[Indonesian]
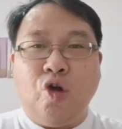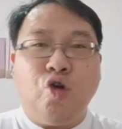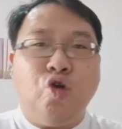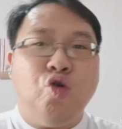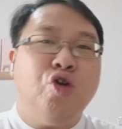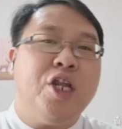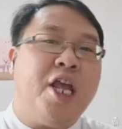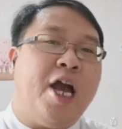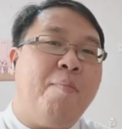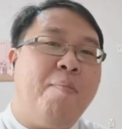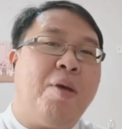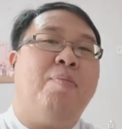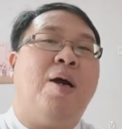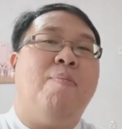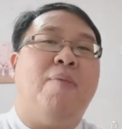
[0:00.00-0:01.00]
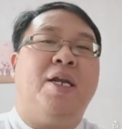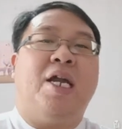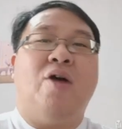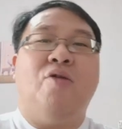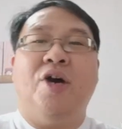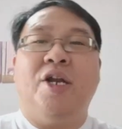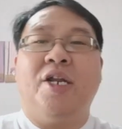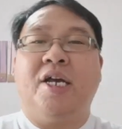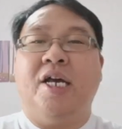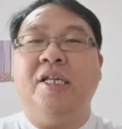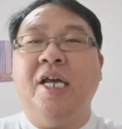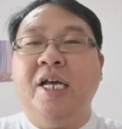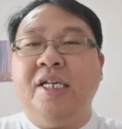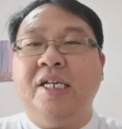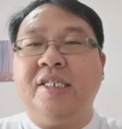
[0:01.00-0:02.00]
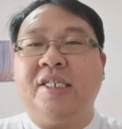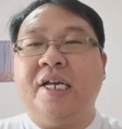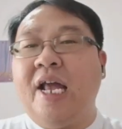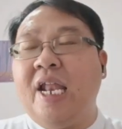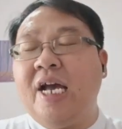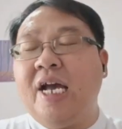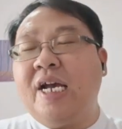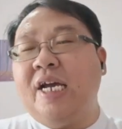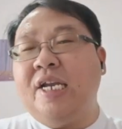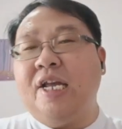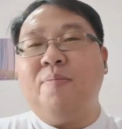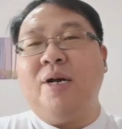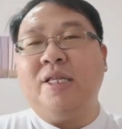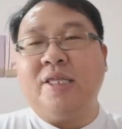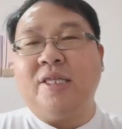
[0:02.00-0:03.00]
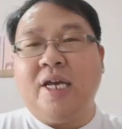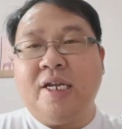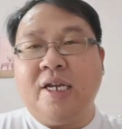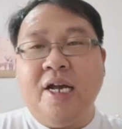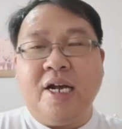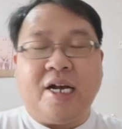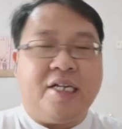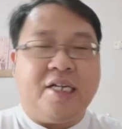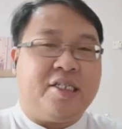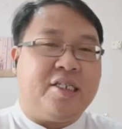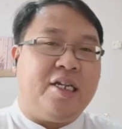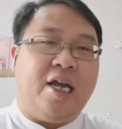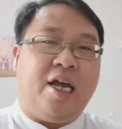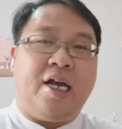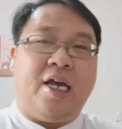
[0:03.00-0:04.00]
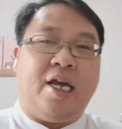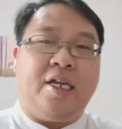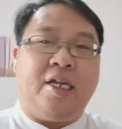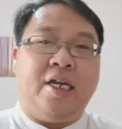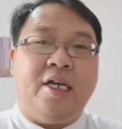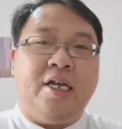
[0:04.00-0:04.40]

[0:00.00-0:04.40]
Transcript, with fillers: Dunia memang menawarkan segala kenikmatan, kesenangan,